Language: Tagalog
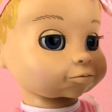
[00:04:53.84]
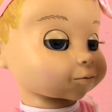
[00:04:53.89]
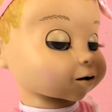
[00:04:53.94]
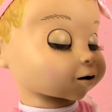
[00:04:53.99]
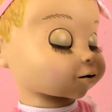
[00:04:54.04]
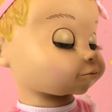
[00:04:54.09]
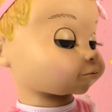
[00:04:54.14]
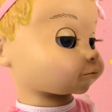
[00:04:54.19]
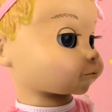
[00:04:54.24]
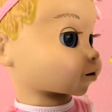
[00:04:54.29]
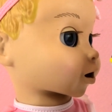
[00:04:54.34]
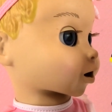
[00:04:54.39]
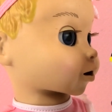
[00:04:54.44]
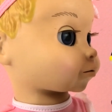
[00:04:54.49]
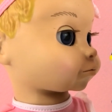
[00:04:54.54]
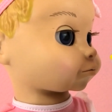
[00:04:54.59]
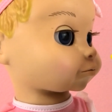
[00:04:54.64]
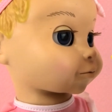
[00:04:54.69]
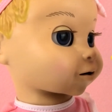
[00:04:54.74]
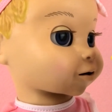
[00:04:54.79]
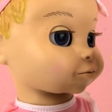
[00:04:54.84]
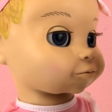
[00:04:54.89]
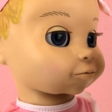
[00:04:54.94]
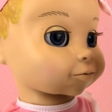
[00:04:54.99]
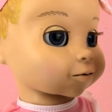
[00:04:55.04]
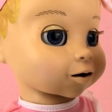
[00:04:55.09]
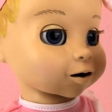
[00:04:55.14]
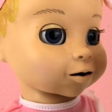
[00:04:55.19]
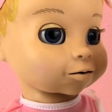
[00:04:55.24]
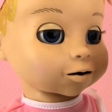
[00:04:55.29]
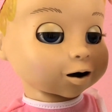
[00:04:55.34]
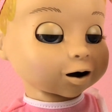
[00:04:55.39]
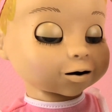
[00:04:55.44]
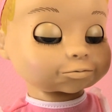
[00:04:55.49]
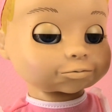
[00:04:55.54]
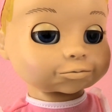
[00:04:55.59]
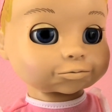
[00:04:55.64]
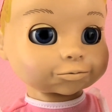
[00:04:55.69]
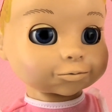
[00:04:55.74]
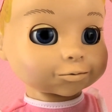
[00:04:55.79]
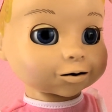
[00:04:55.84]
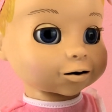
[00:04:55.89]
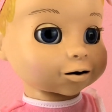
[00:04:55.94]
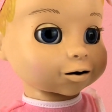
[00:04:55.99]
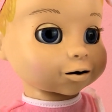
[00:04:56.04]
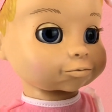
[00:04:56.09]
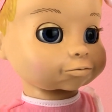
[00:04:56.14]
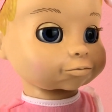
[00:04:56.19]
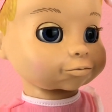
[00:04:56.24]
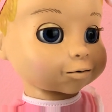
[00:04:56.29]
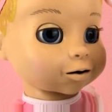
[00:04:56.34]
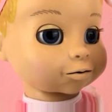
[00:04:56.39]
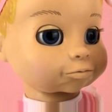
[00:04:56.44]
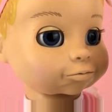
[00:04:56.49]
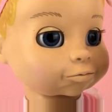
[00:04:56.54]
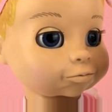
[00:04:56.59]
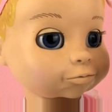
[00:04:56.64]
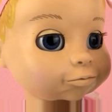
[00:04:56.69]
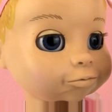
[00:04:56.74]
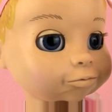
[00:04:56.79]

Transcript: Ayan, kinis niya yung tupa.